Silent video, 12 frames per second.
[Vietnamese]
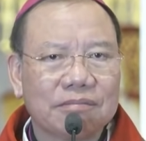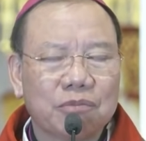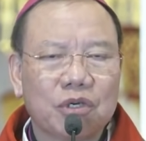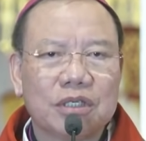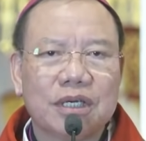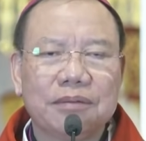
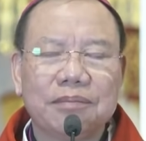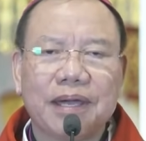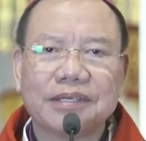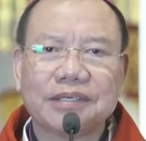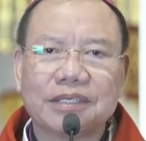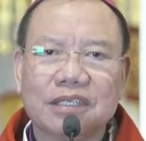Một người
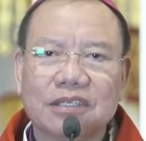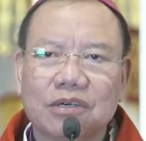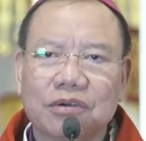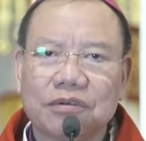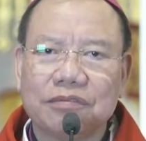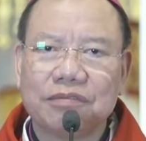mẹ sinh
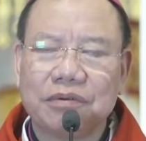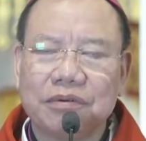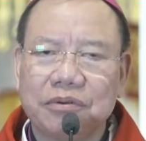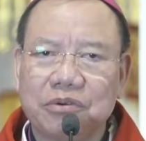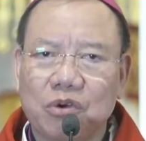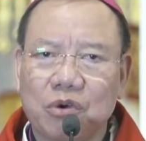con
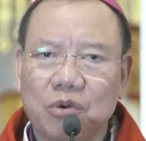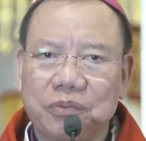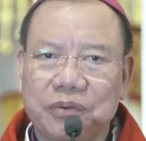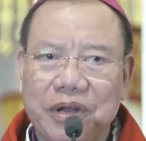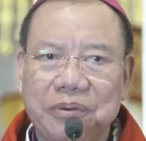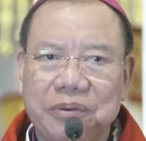vô cùng đau